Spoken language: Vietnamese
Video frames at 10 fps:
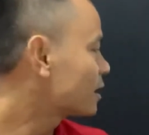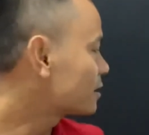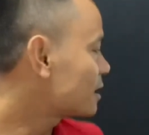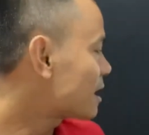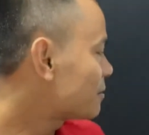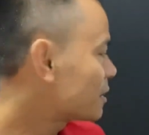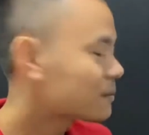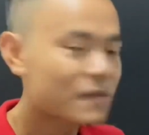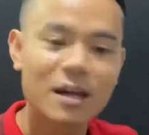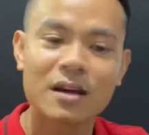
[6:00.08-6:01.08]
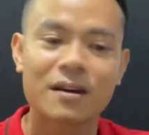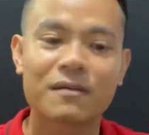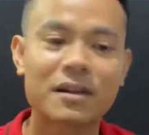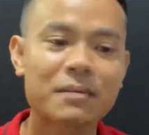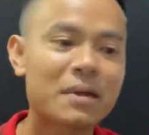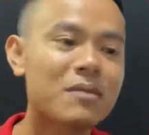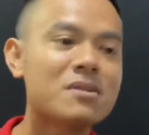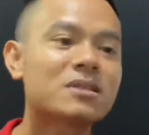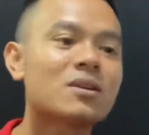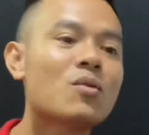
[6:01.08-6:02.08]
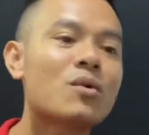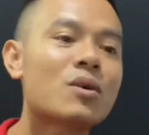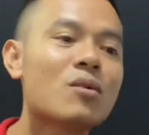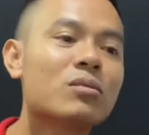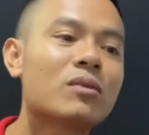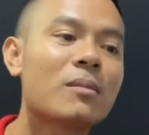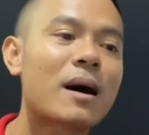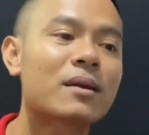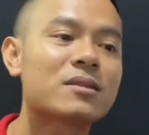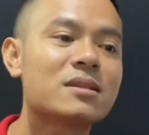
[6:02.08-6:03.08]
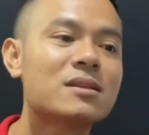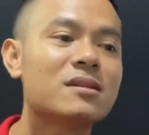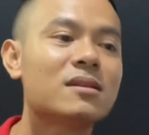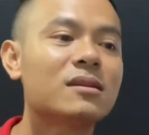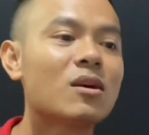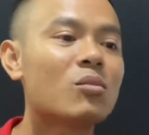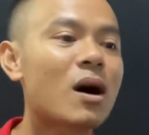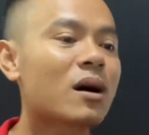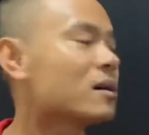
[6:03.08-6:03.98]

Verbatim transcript: tây nam này và tiếp theo hướng xấu cuối cùng của bạn nó chính là hướng đông bắc